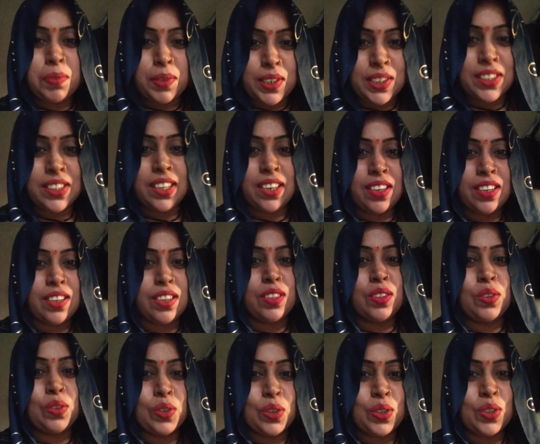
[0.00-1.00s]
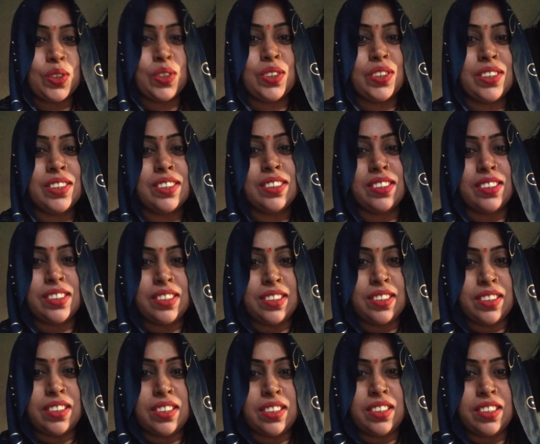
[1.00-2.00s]
मस्त रहिए दोस्तों
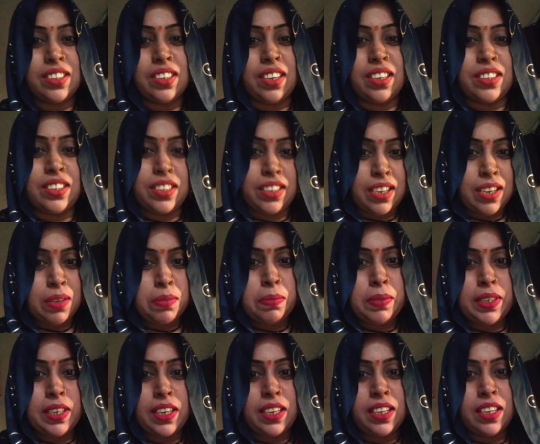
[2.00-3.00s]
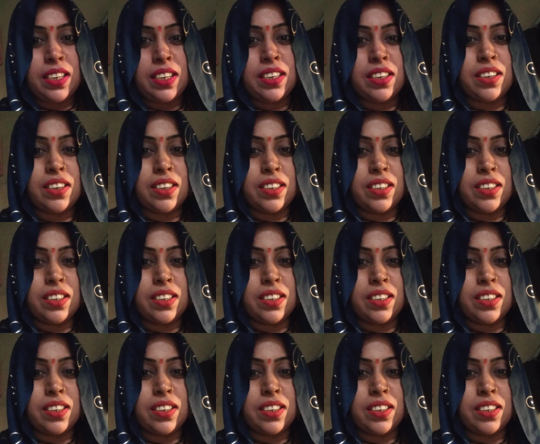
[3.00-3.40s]
और जहाँ भी रहिए